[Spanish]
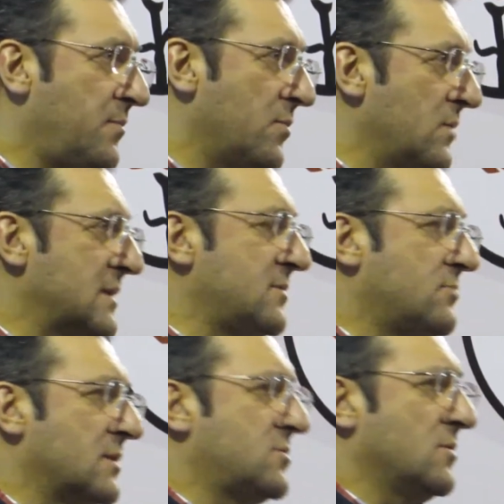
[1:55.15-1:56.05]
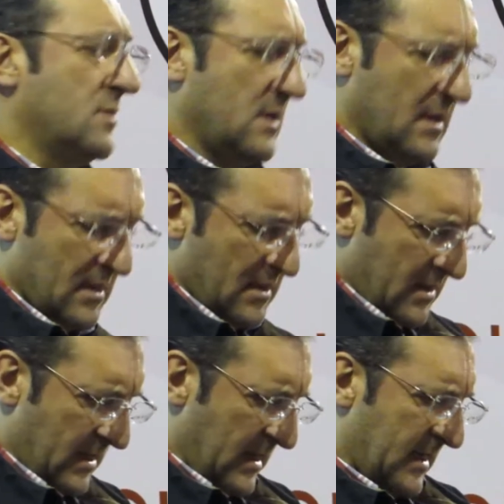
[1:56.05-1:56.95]
por una situación
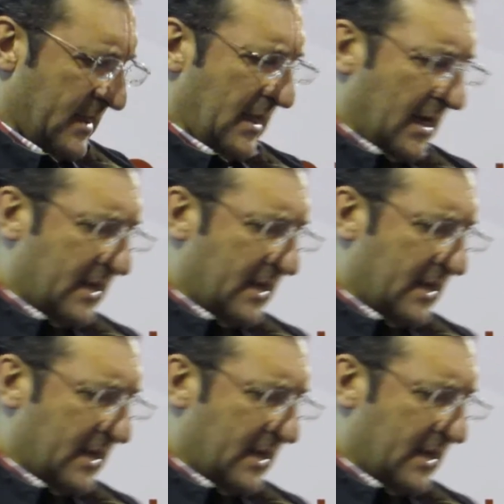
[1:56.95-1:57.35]
este,